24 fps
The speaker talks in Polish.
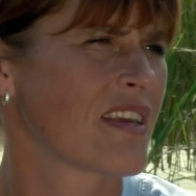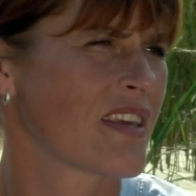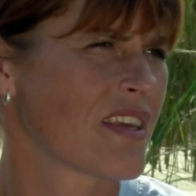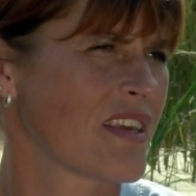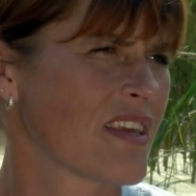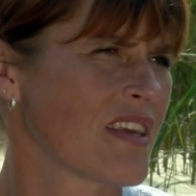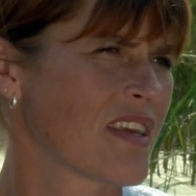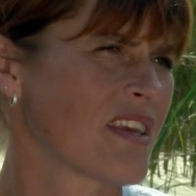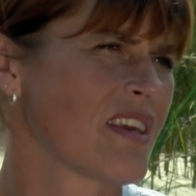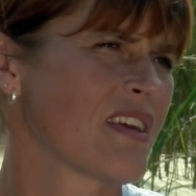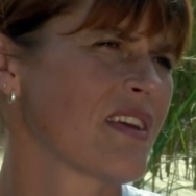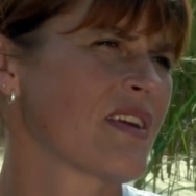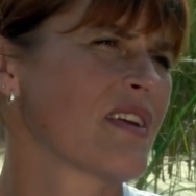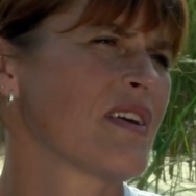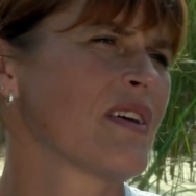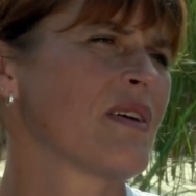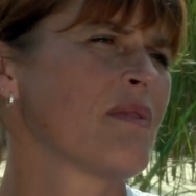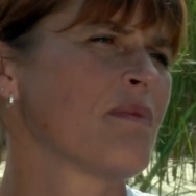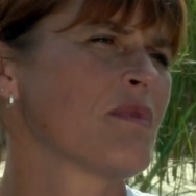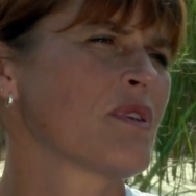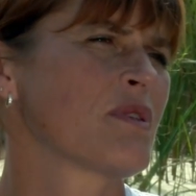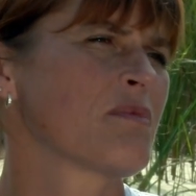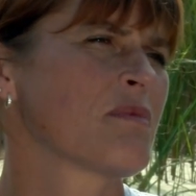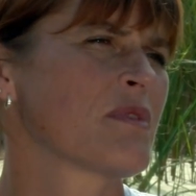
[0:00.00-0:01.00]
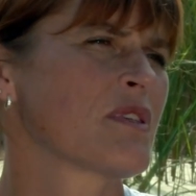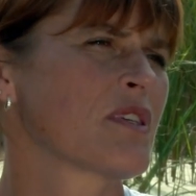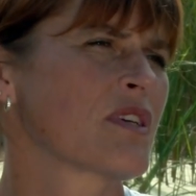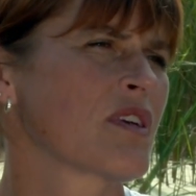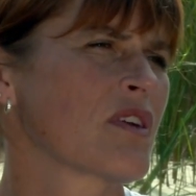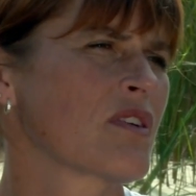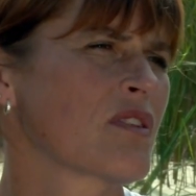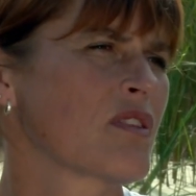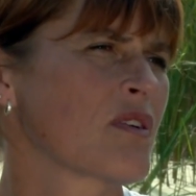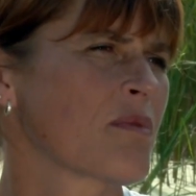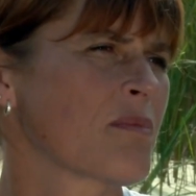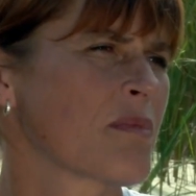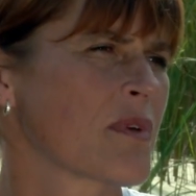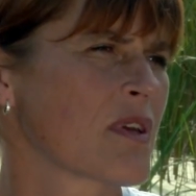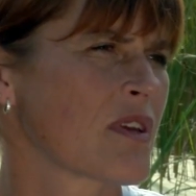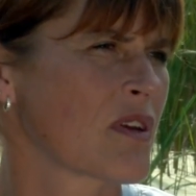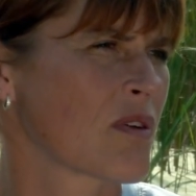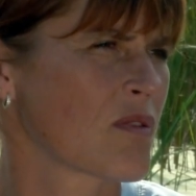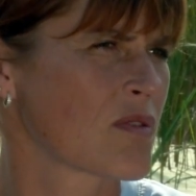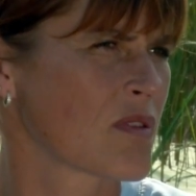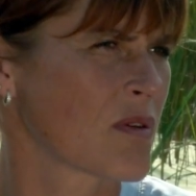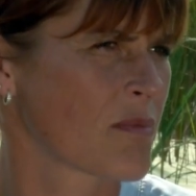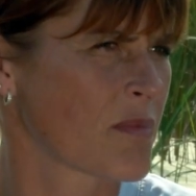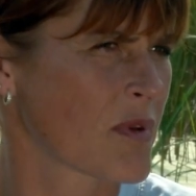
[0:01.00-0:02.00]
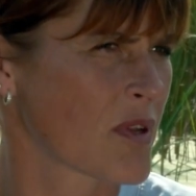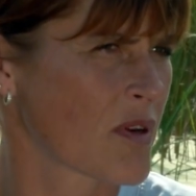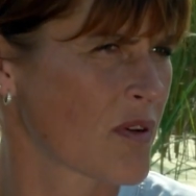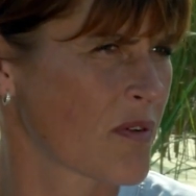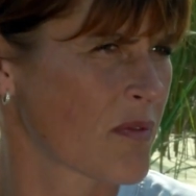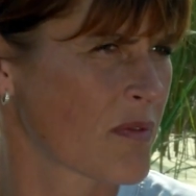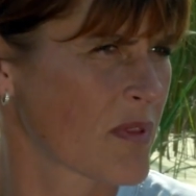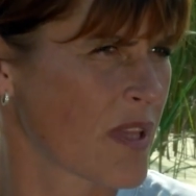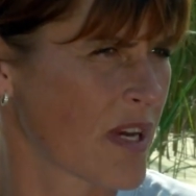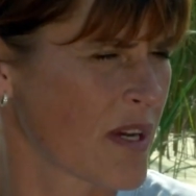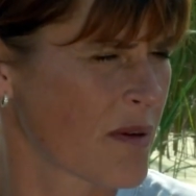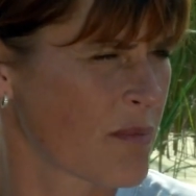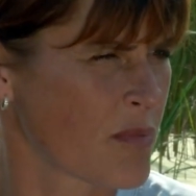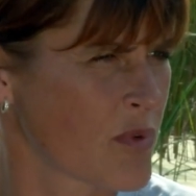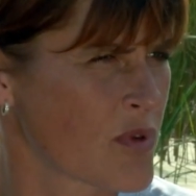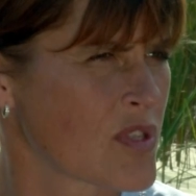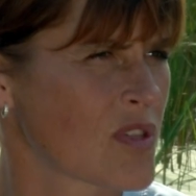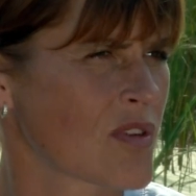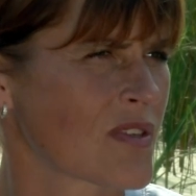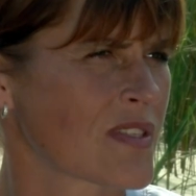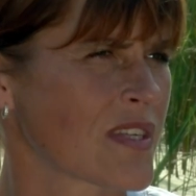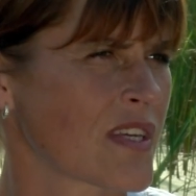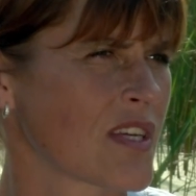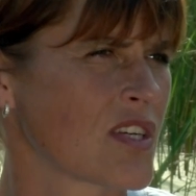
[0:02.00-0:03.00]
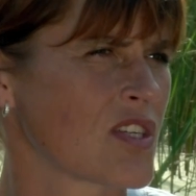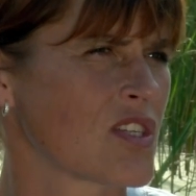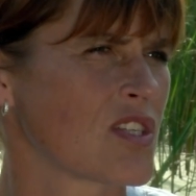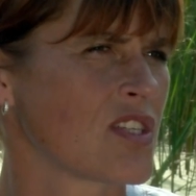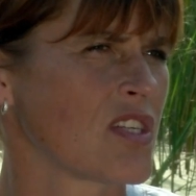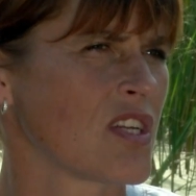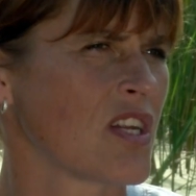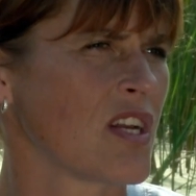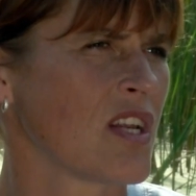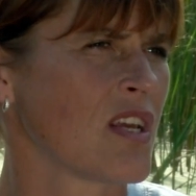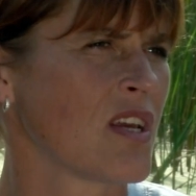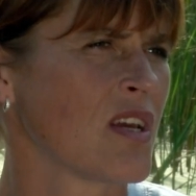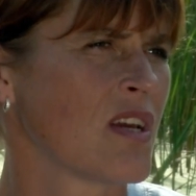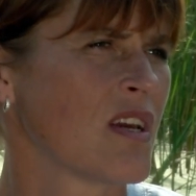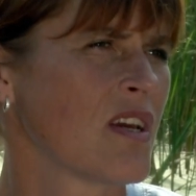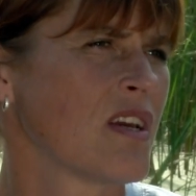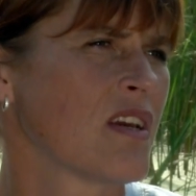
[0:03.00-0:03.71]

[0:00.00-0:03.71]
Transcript: i myśmy go dopiero, ją dopiero tak późno zajeździli